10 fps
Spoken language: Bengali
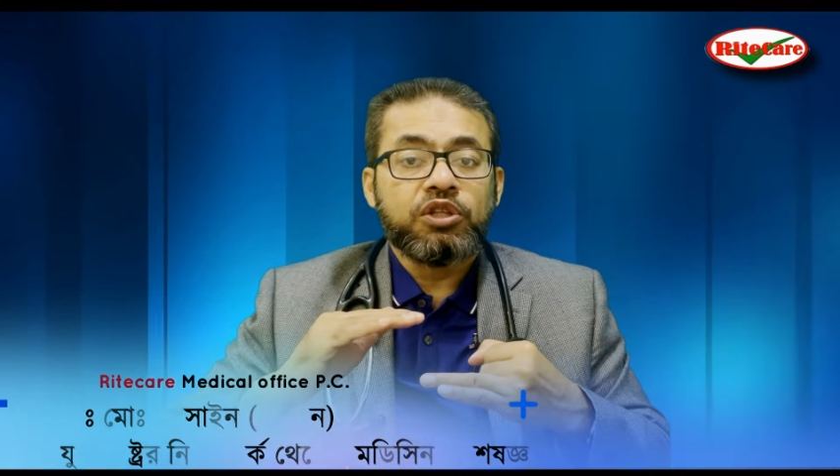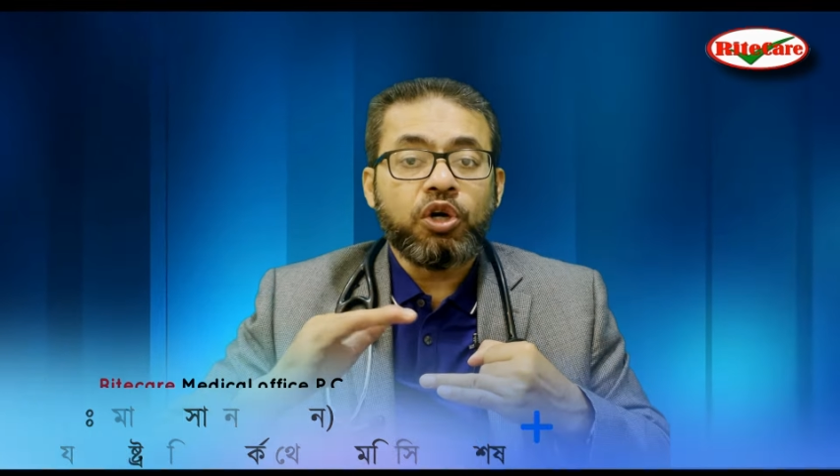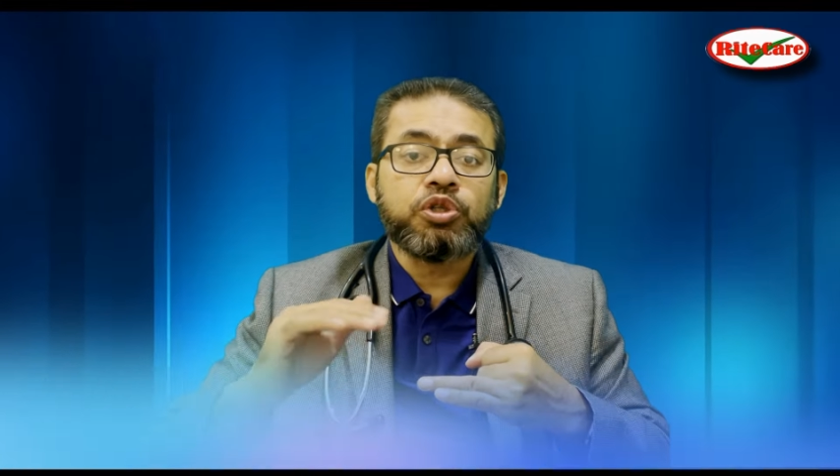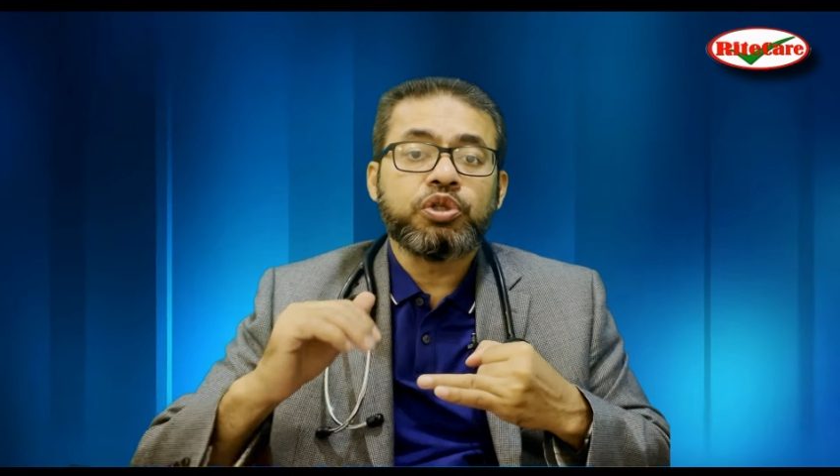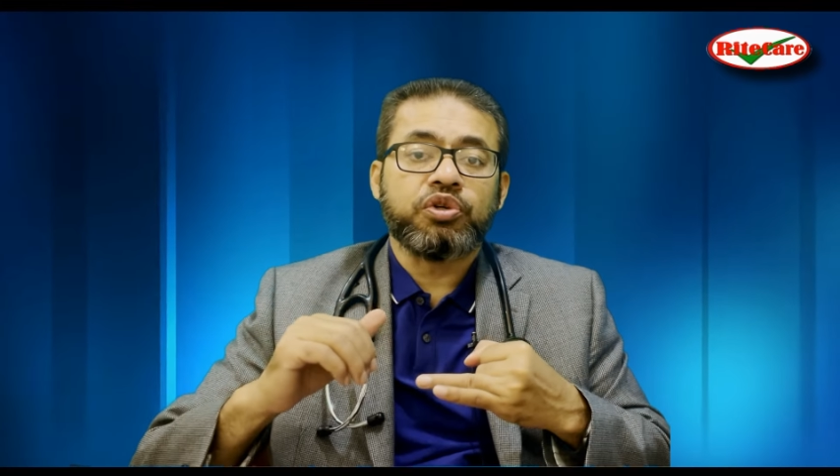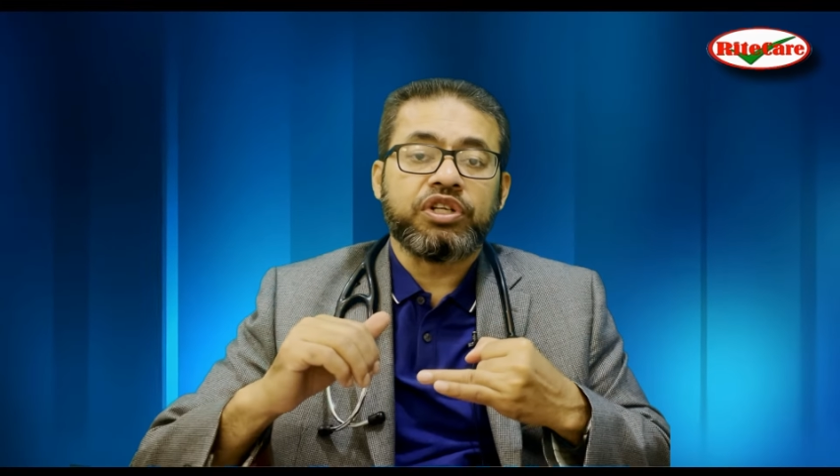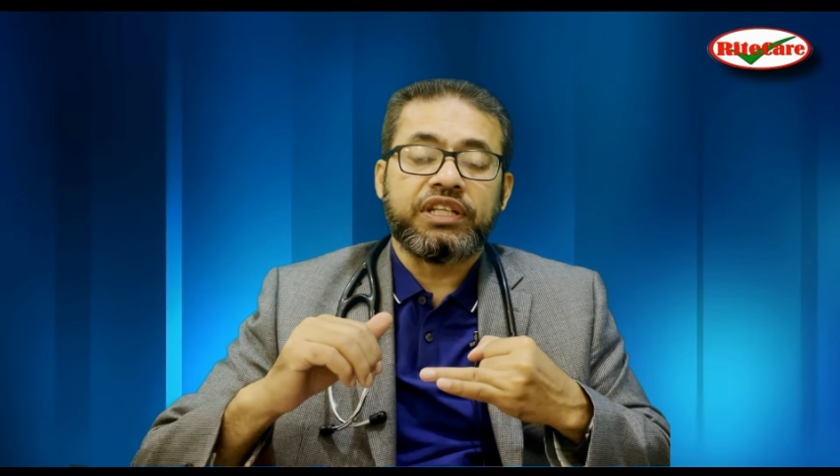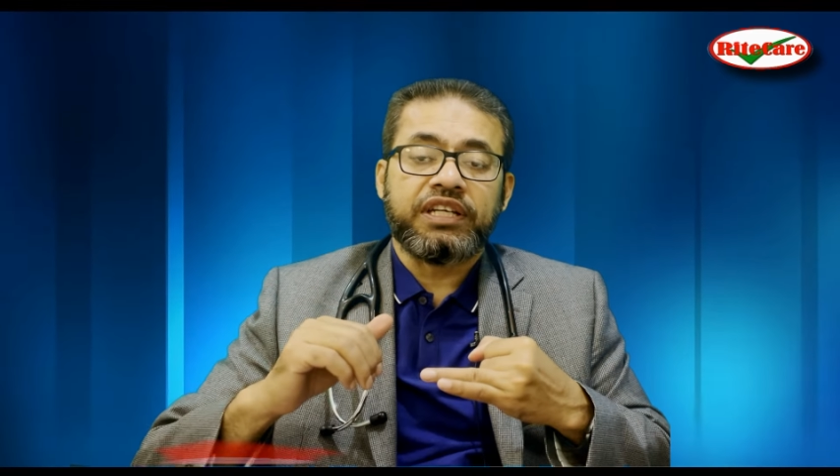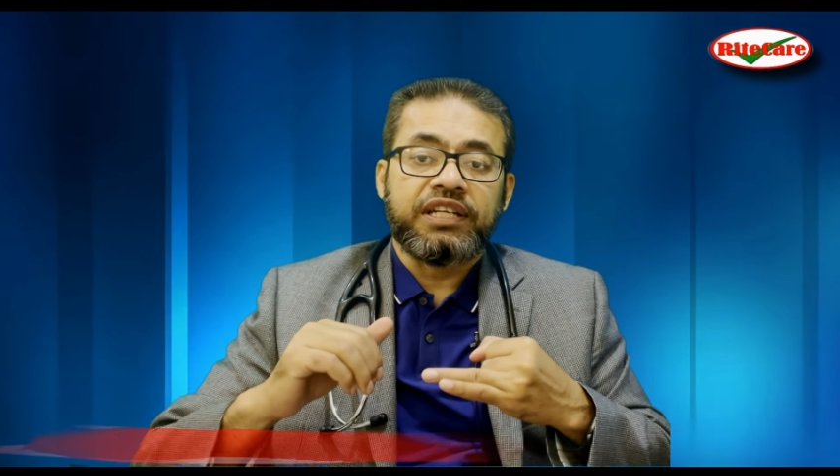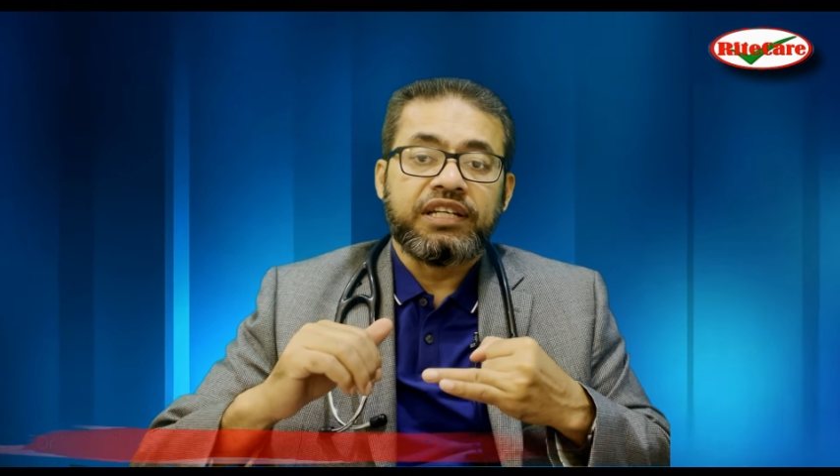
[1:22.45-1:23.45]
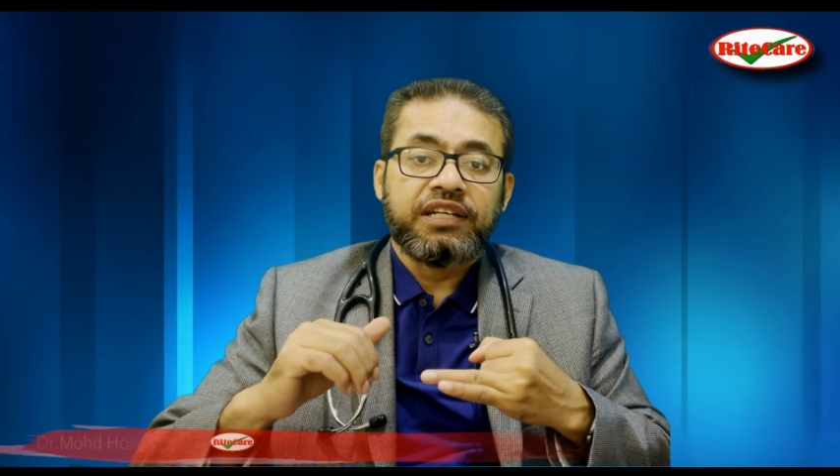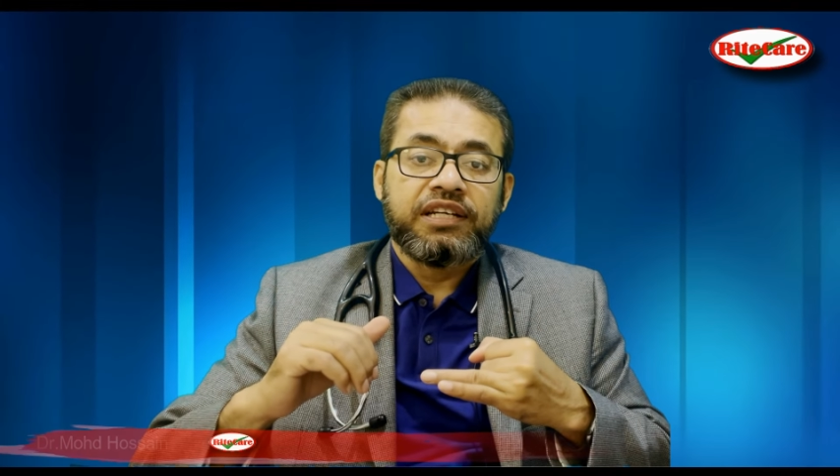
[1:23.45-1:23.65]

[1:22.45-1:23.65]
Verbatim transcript: ধ্বংস করে দেয়